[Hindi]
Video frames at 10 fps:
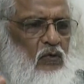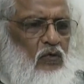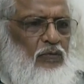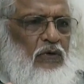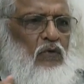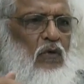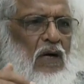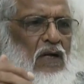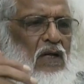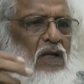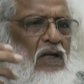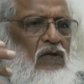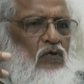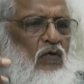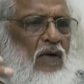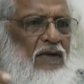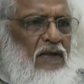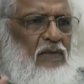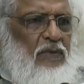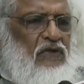जो कुछ भी हुआ जो वाक़
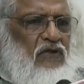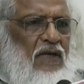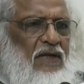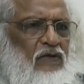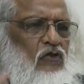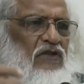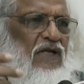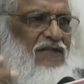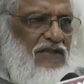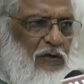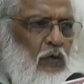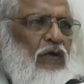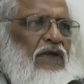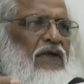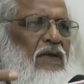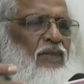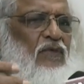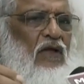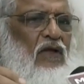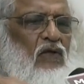पेश आए जो सियासत हुई
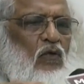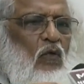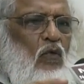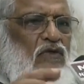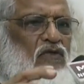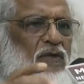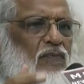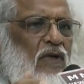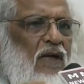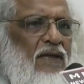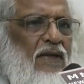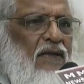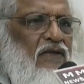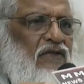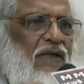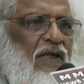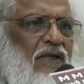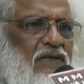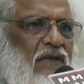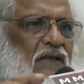तो उन सब का एक अच्छा
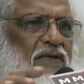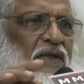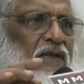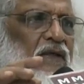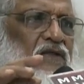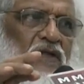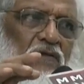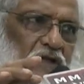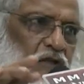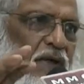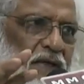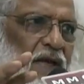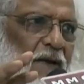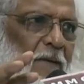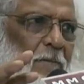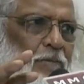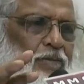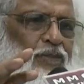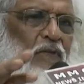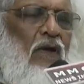खासा ये दस्तावेज़ बन गया है
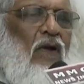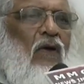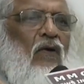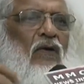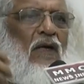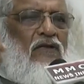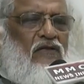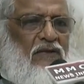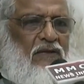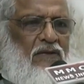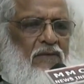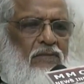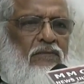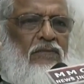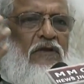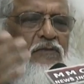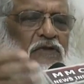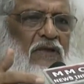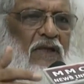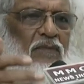और आज से दस
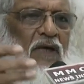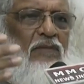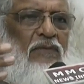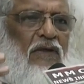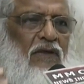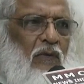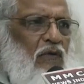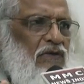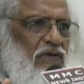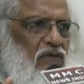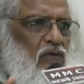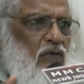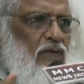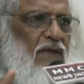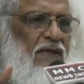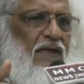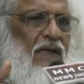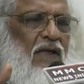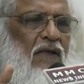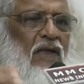बीस साल बाद भी अगर कोई शख्स इसको
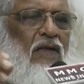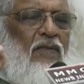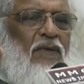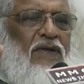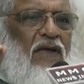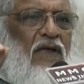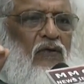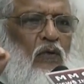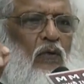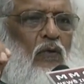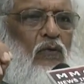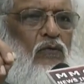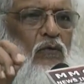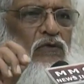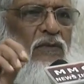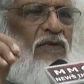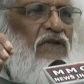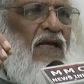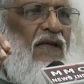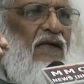देखेगा पढ़ेगा तो वो समझ
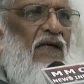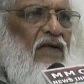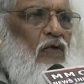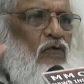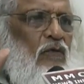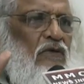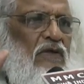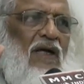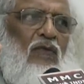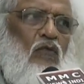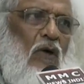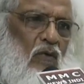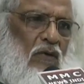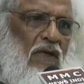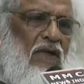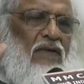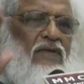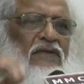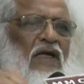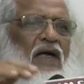जाएगा कि उस वक्त क्या हुआ होगा
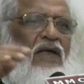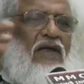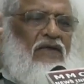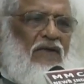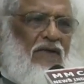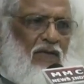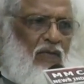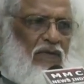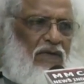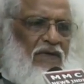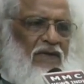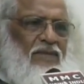क्या हालात रहे होंगे